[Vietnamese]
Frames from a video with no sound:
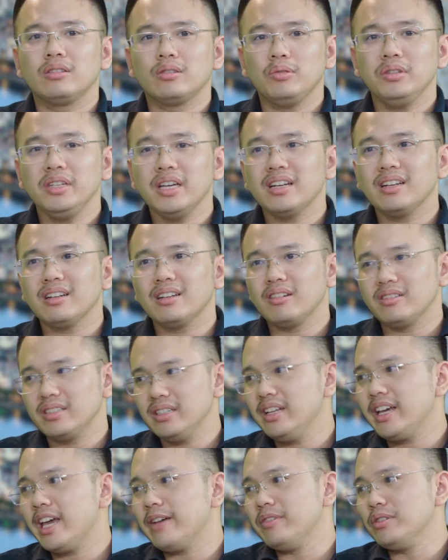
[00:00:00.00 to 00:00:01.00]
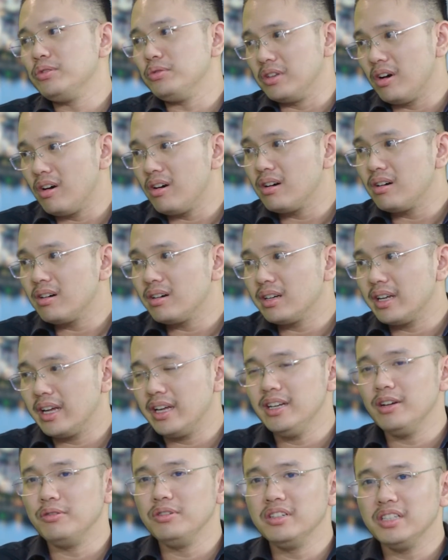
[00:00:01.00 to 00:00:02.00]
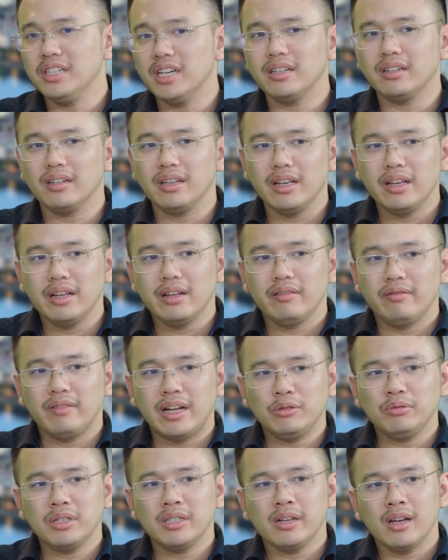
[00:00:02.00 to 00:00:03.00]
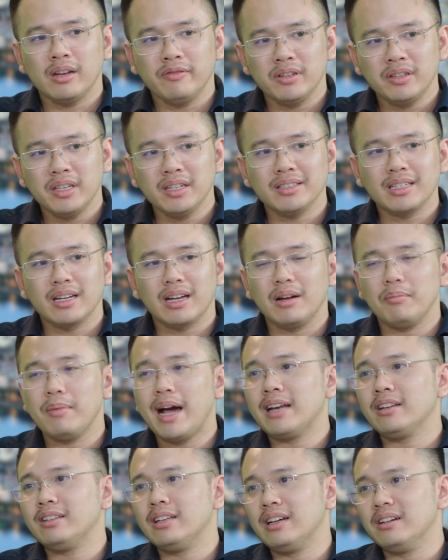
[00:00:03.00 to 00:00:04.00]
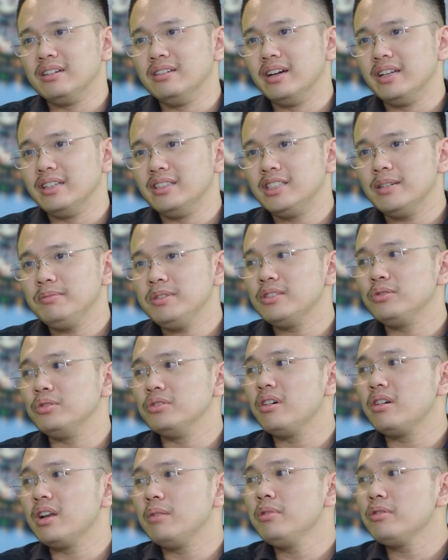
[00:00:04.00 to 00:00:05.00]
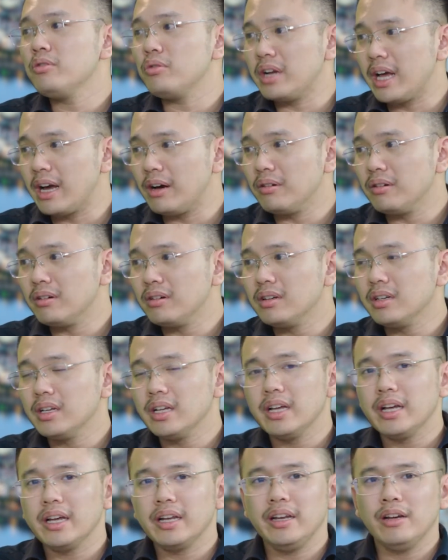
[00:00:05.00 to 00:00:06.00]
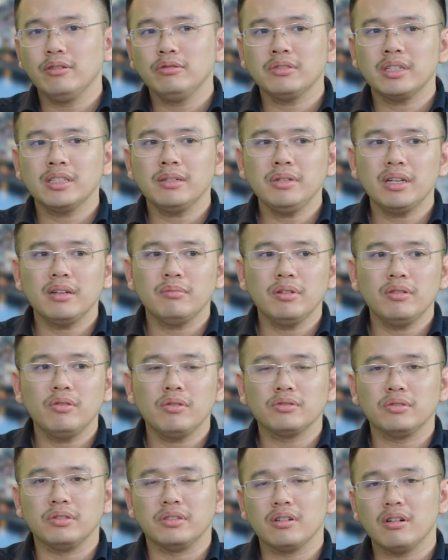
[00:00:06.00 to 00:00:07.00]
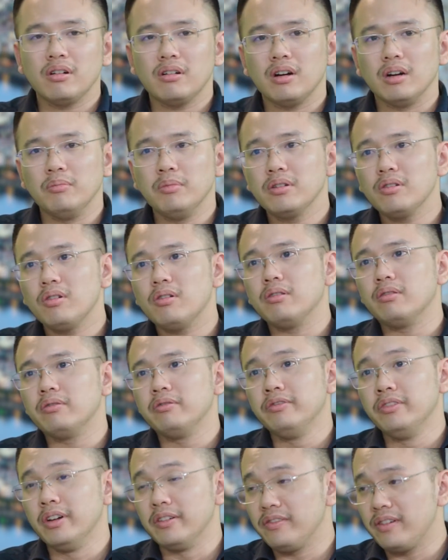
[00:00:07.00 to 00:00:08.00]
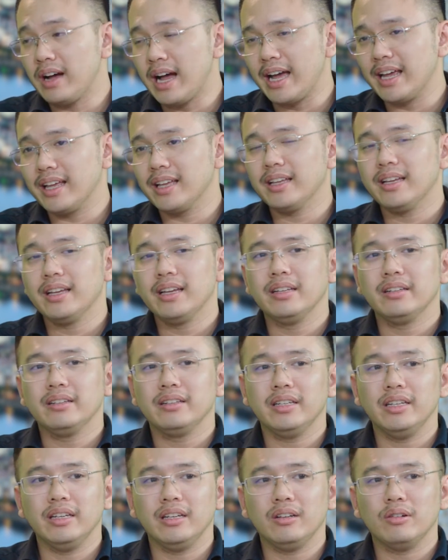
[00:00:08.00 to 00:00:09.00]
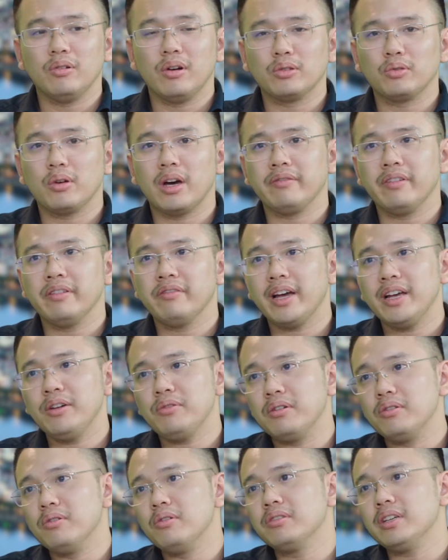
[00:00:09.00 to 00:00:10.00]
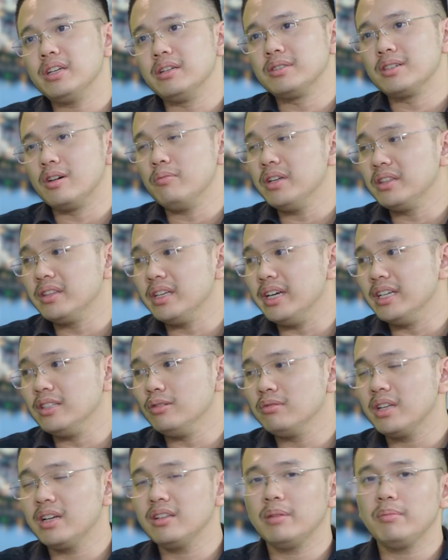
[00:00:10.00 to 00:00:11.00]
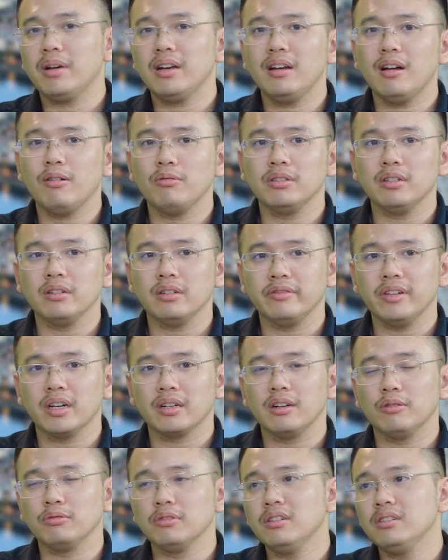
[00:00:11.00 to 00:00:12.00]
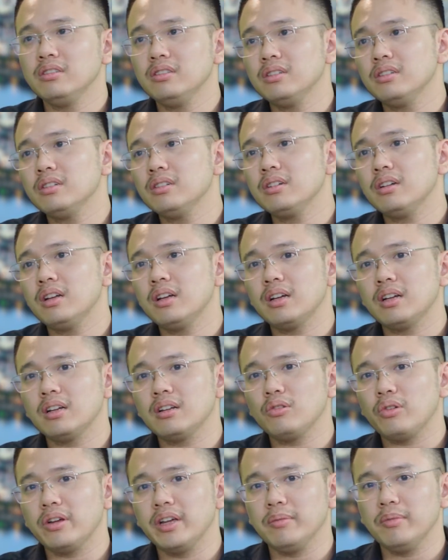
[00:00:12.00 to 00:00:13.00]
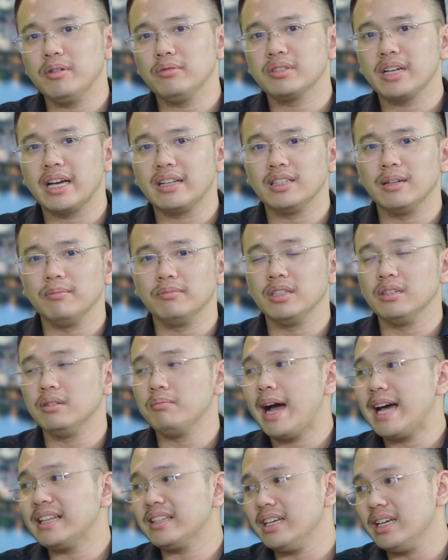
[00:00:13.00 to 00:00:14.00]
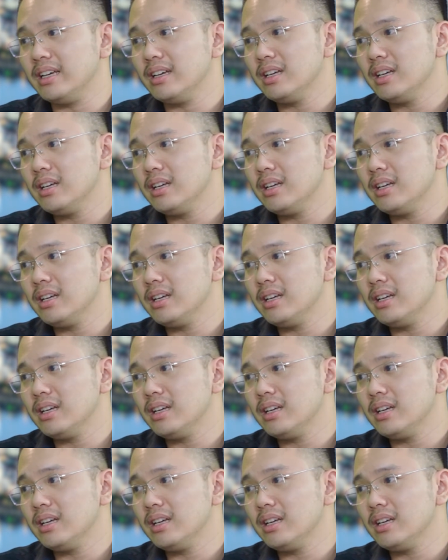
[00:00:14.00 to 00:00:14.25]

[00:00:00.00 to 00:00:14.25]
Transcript: Tuy nhiên nó sẽ đi kèm với rủi ro, đấy là điều đương nhiên, và chúng ta sẽ cần phân tích rằng là bạn là người chấp nhận rủi ro đến mức độ nào. Nếu chúng ta chấp nhận mức độ rủi ro ở mức độ vừa phải thì hoàn toàn với vay khoảng độ có thể 6-7 tỷ chúng ta có thể bắt đầu từ việc đầu tư những loại hình bất động sản tầm từ 3 tỷ